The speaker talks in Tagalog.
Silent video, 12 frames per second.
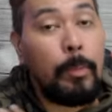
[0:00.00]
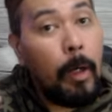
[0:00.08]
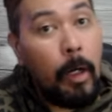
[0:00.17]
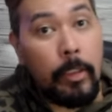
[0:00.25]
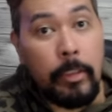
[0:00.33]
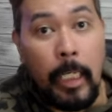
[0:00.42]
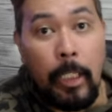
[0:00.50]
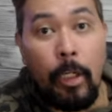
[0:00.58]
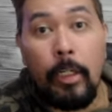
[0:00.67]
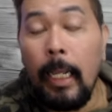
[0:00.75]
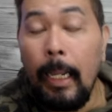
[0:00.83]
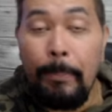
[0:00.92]
tubo sa
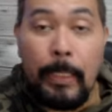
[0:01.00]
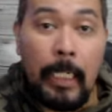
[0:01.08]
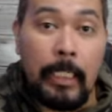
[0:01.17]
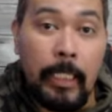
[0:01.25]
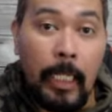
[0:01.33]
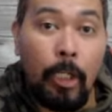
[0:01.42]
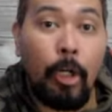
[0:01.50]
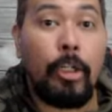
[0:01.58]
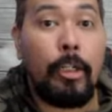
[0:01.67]
inyo, ng capital sa inyo,